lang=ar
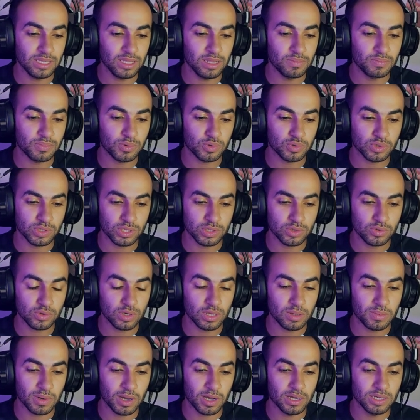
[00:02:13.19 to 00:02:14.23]
البروسيسور
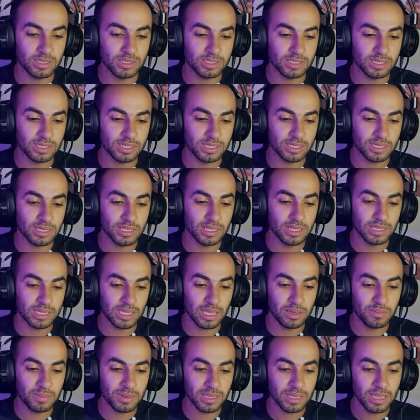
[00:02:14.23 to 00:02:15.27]
يبقى اي 3 جيل
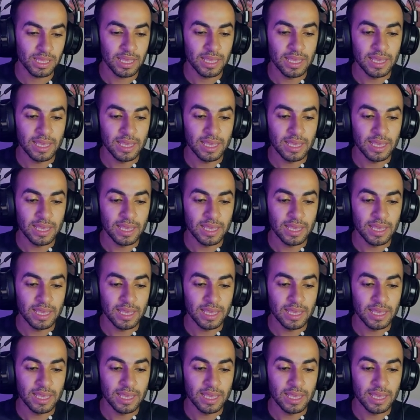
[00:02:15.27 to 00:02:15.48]
8